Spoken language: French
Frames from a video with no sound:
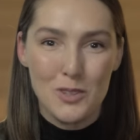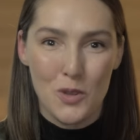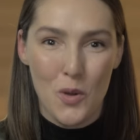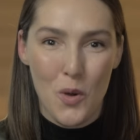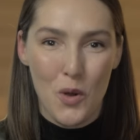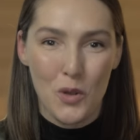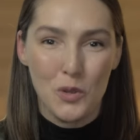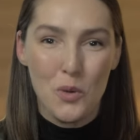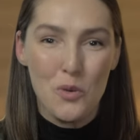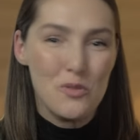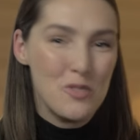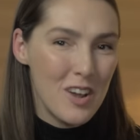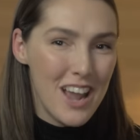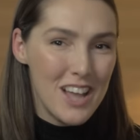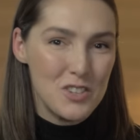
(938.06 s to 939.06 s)
ce qu'on
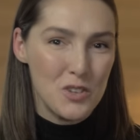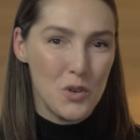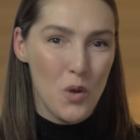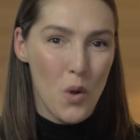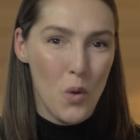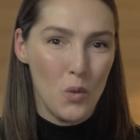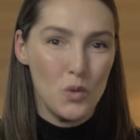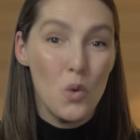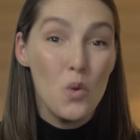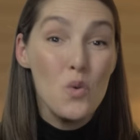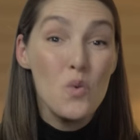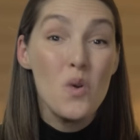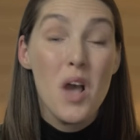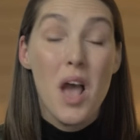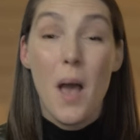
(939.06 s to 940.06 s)
retrouve dans la Joconde,
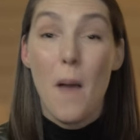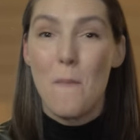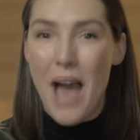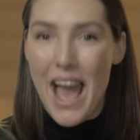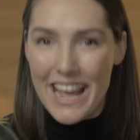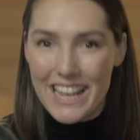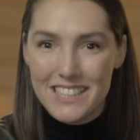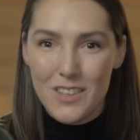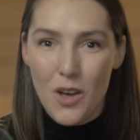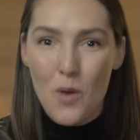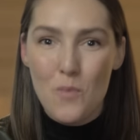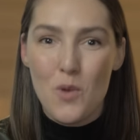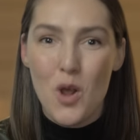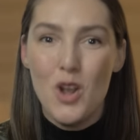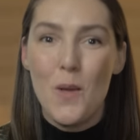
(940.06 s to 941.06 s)
où, par
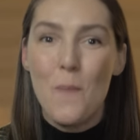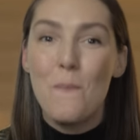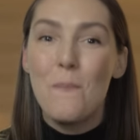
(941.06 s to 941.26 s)
exemple, le